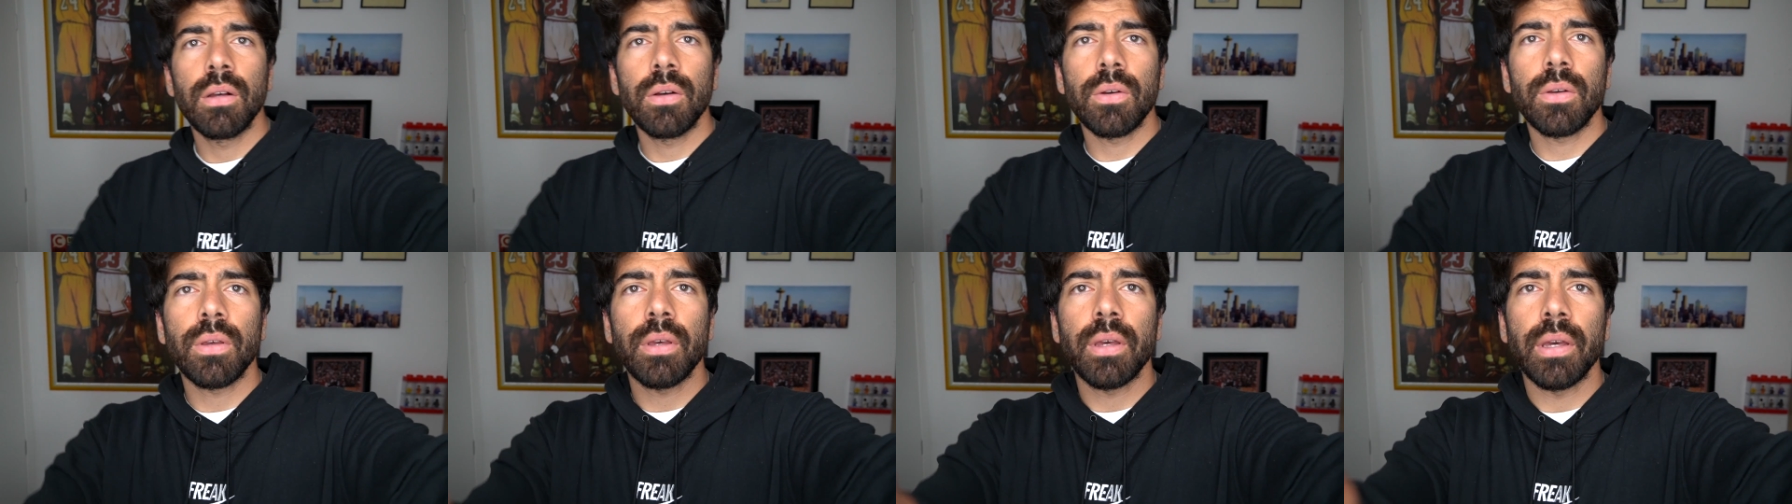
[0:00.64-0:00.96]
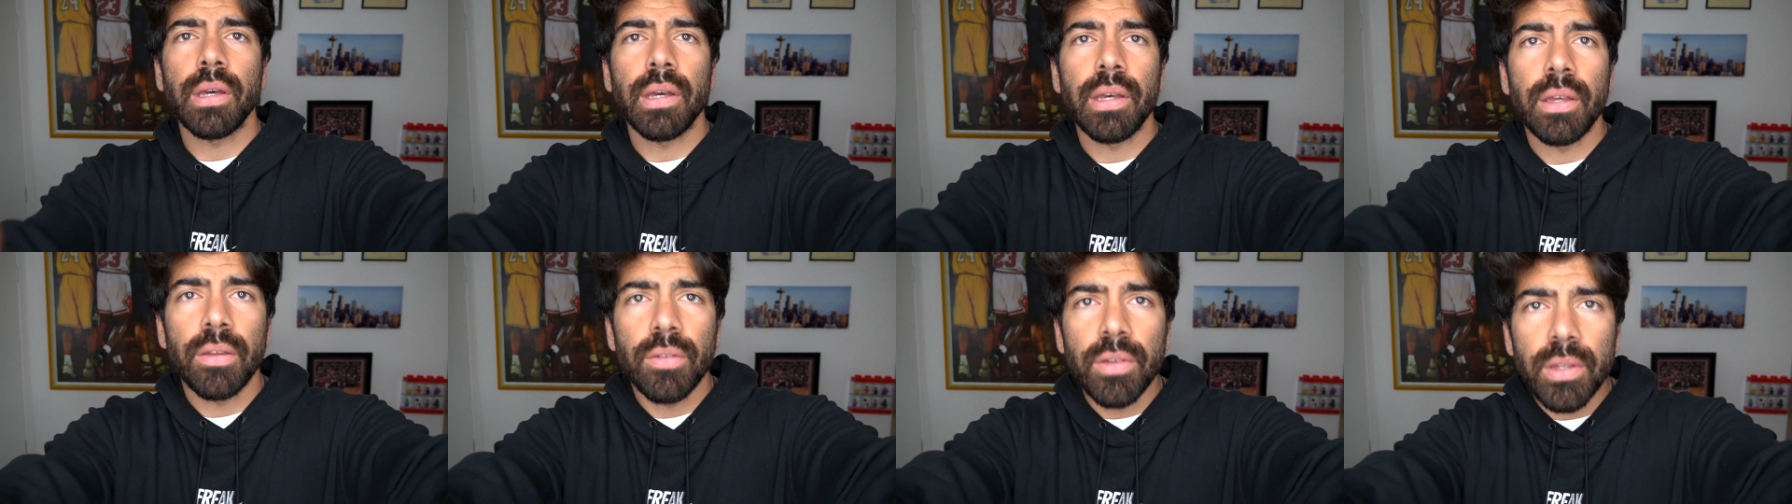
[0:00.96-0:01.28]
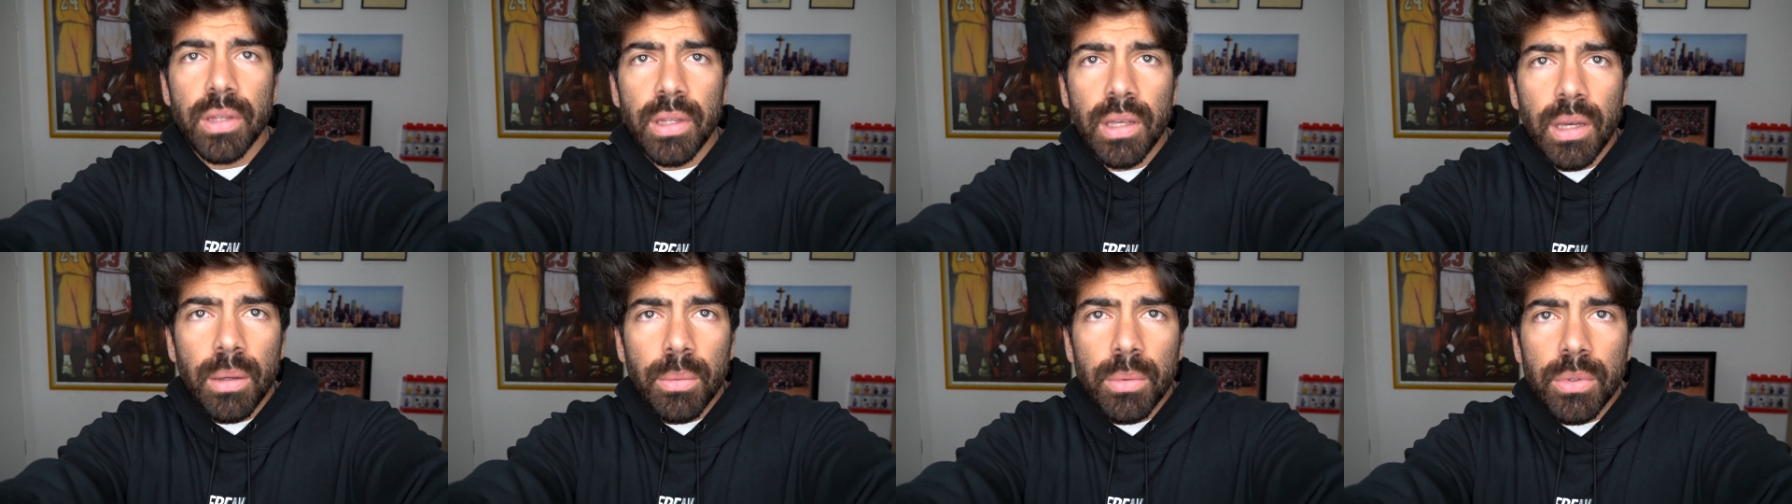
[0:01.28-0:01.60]
Ok,
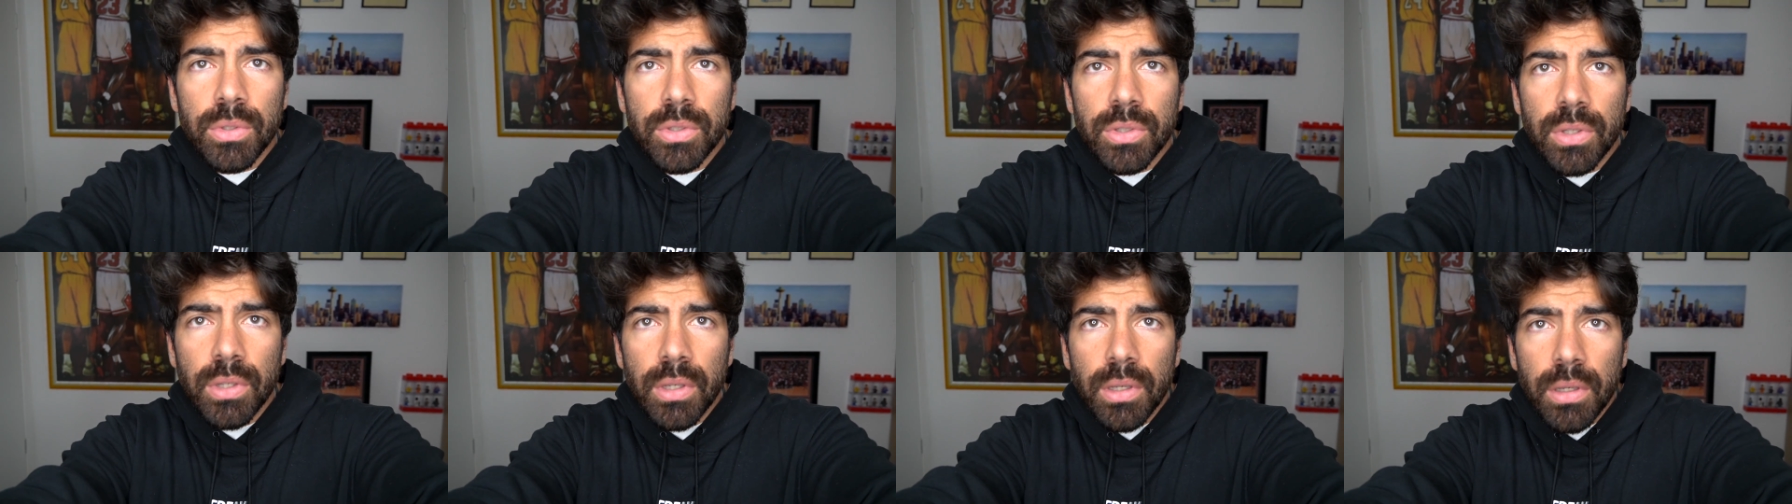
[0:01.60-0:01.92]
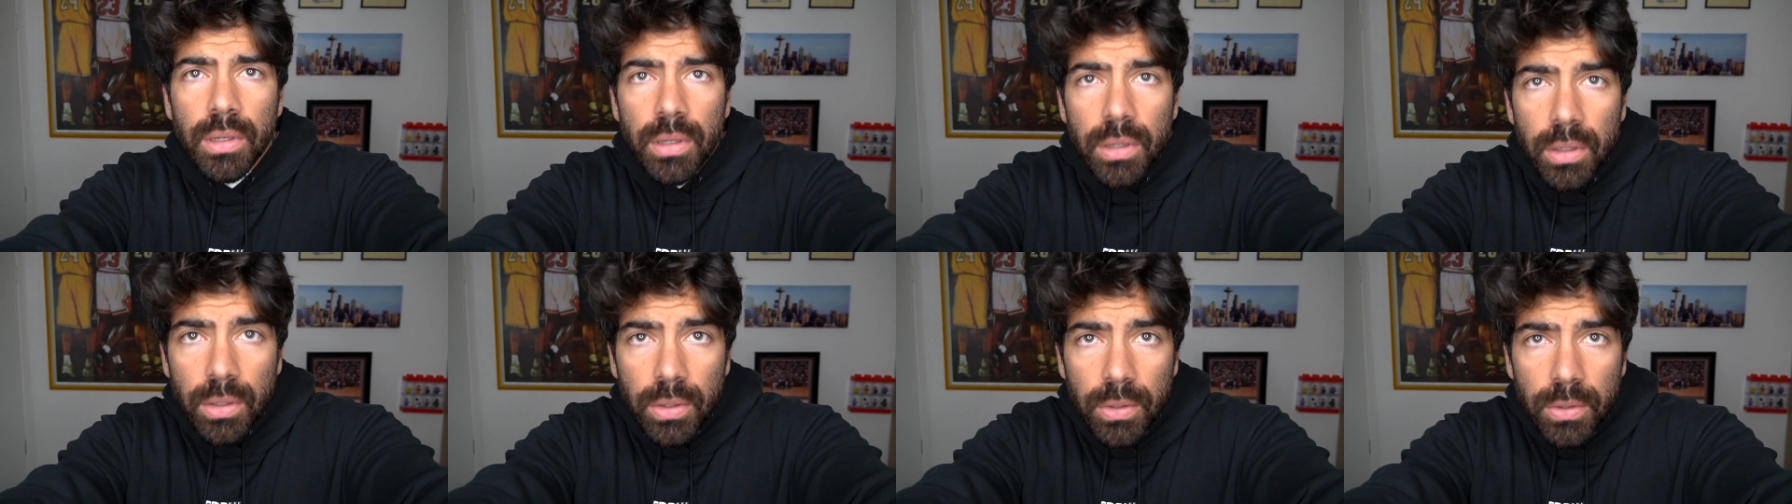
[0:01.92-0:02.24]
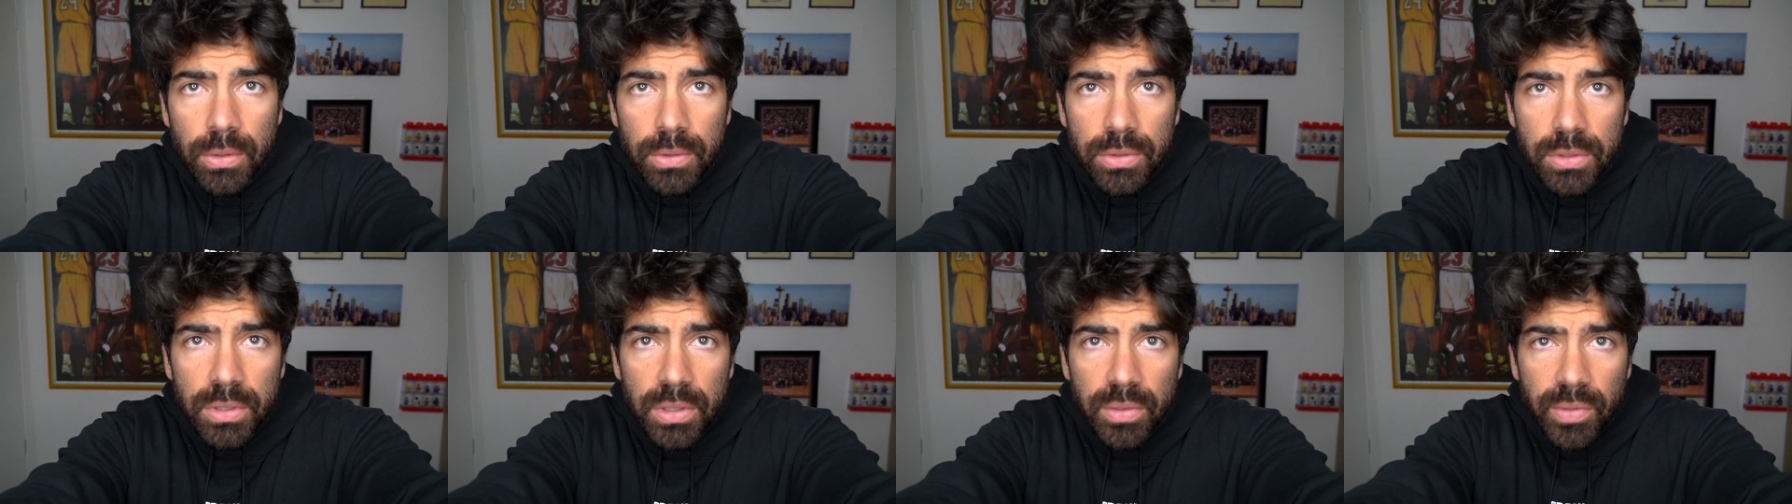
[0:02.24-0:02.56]
vediamo se
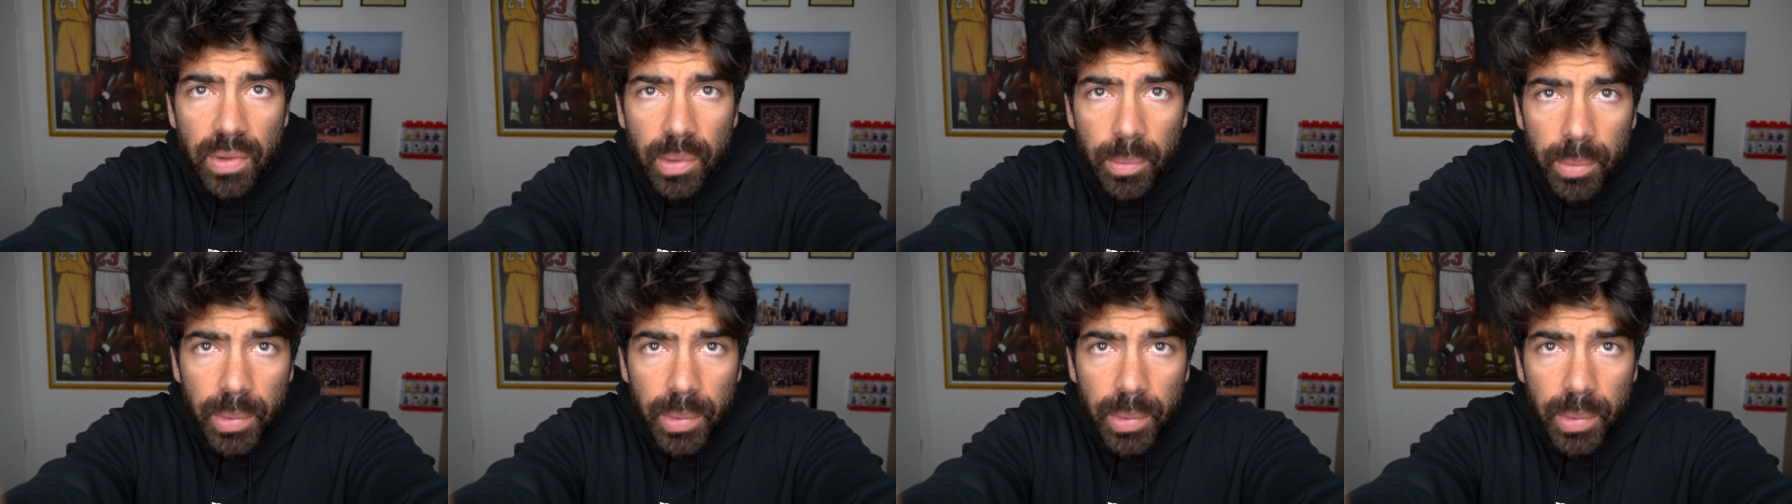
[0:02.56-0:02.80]
così va